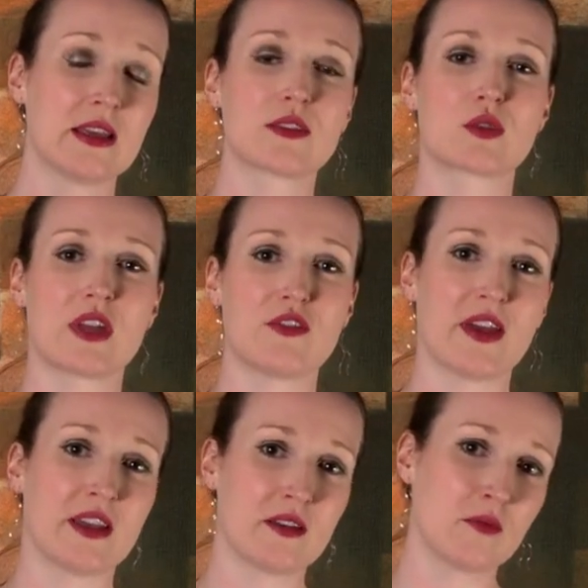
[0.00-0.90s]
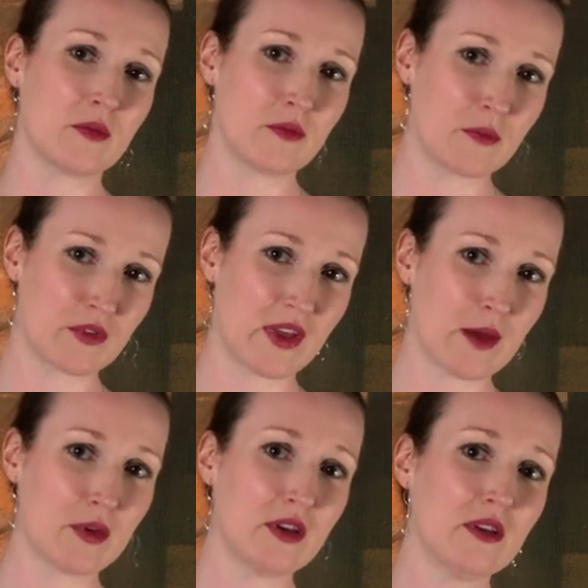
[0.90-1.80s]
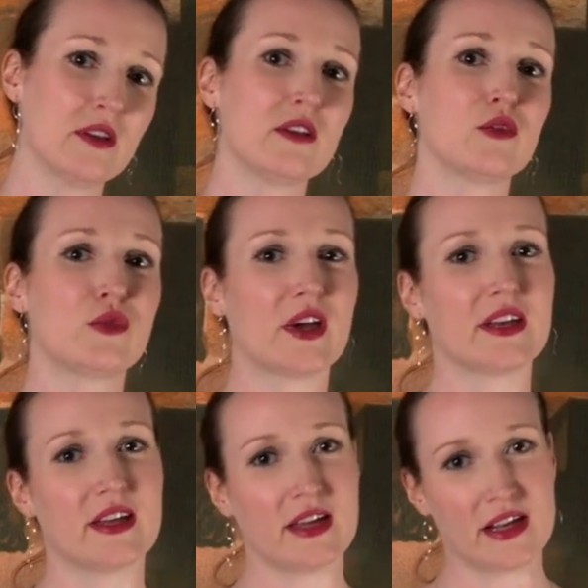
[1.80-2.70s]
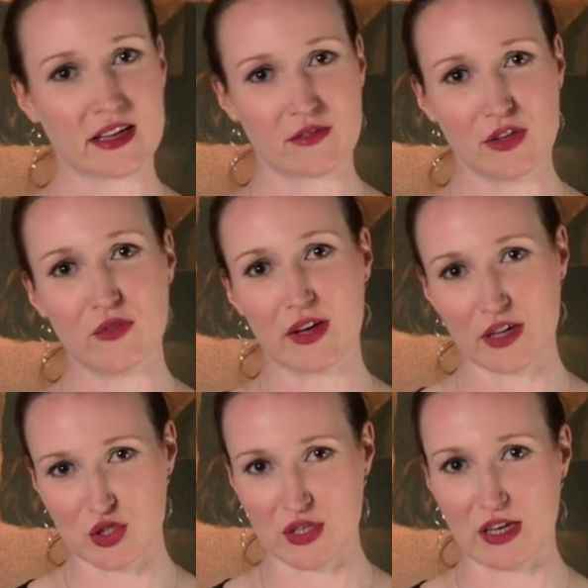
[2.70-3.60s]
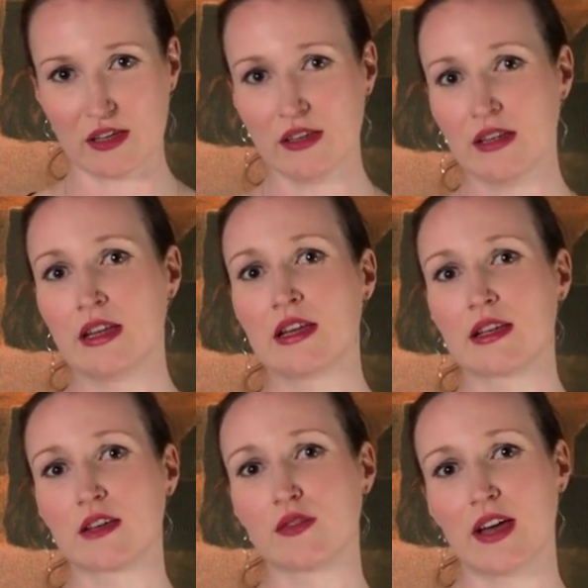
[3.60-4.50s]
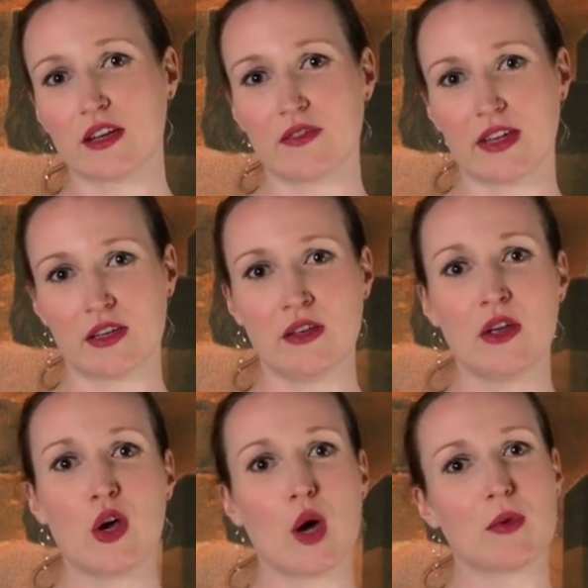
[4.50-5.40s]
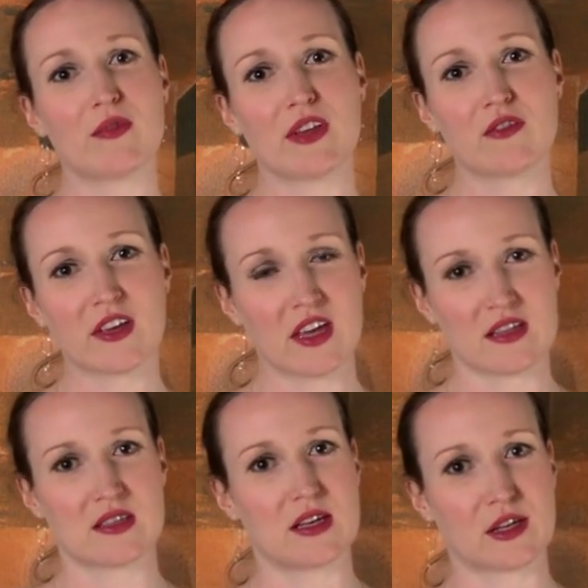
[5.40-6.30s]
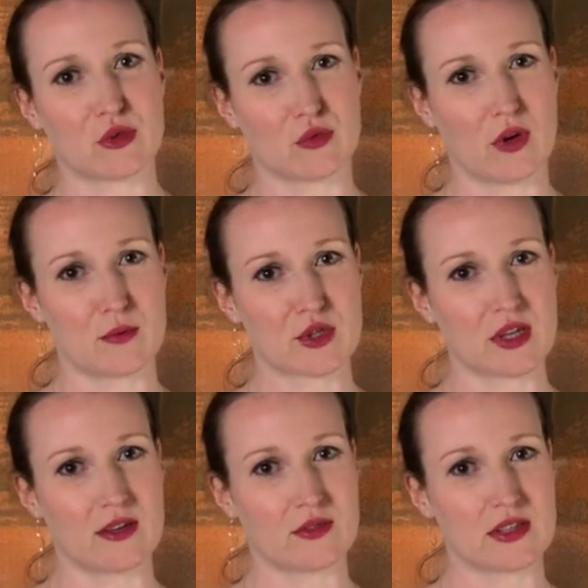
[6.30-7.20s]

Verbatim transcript: So darf ein Bewerber für eine Lkw-Fahrerstelle gefragt werden, ob er wegen Verkehrsdelikten vorbestraft